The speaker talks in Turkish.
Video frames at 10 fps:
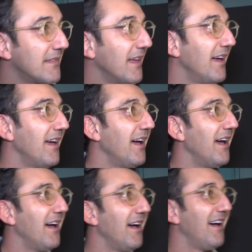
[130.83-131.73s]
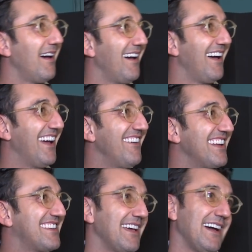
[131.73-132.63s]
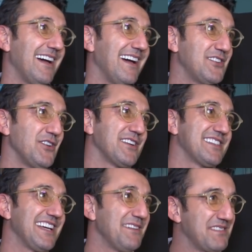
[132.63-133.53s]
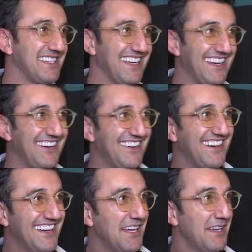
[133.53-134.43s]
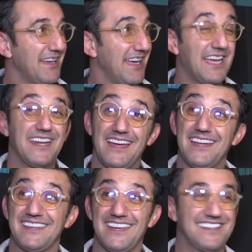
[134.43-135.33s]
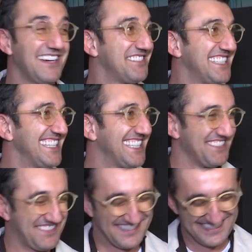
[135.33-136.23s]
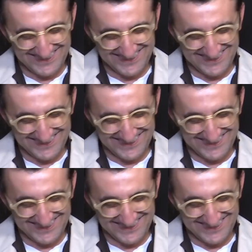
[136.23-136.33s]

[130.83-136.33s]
Anne kucağını takmış gezdiriyordun. Gündüm. Evet ya çok güzel bir şey ya. Her erkeğe tavsiye ederim.